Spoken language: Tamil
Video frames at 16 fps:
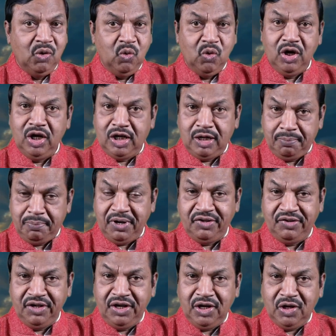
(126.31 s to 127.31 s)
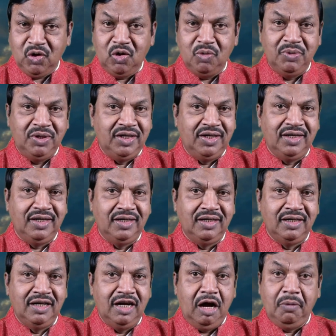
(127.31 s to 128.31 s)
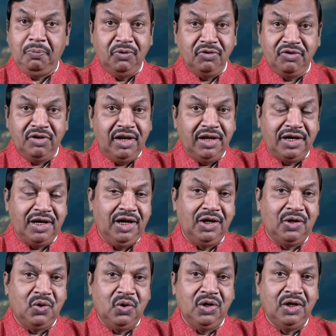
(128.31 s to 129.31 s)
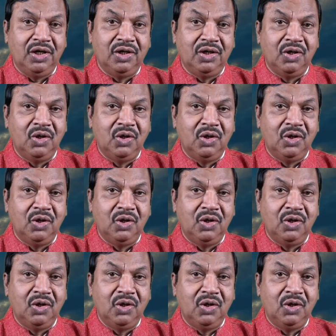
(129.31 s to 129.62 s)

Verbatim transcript: உங்களுக்கு பிரசங்கிக்கிறோம் என்று அப்போ சிலர்களை கொண்டு